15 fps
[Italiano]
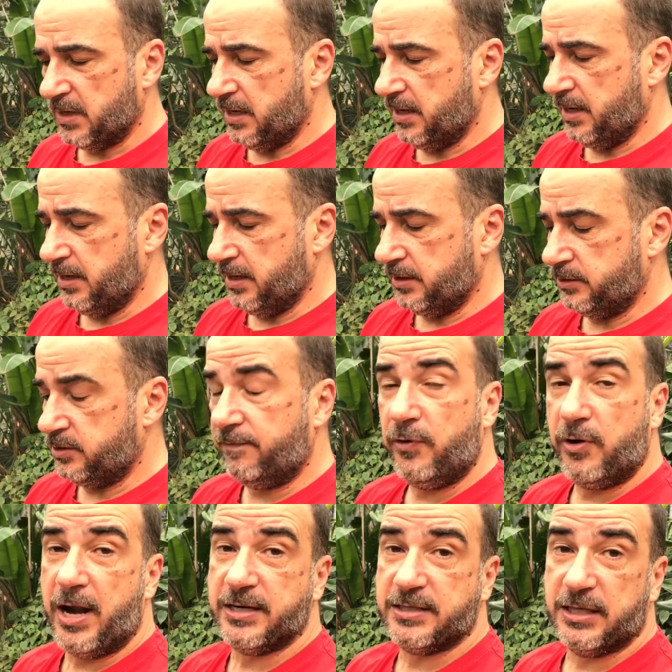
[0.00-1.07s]
eh, di
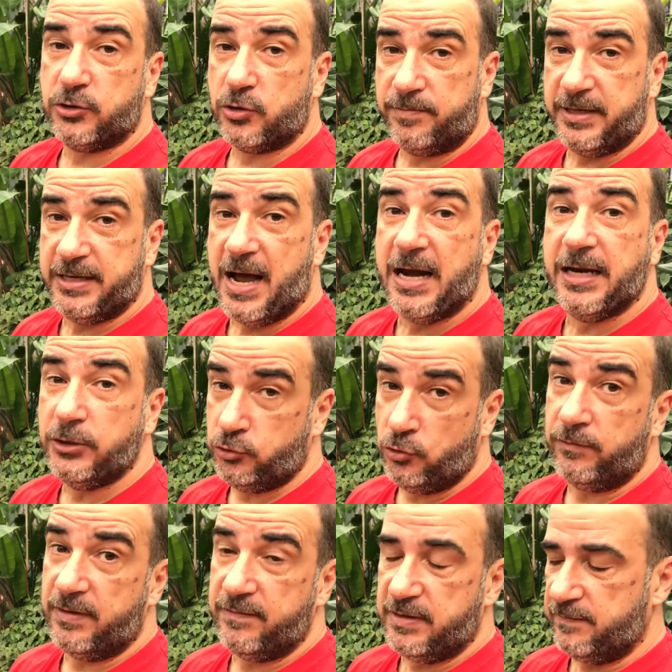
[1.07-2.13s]
foresta tropicale
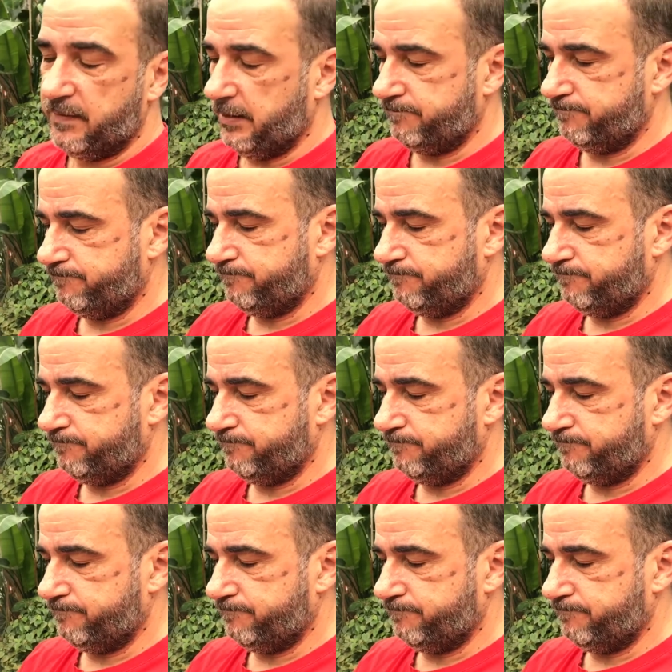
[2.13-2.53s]
dove vive.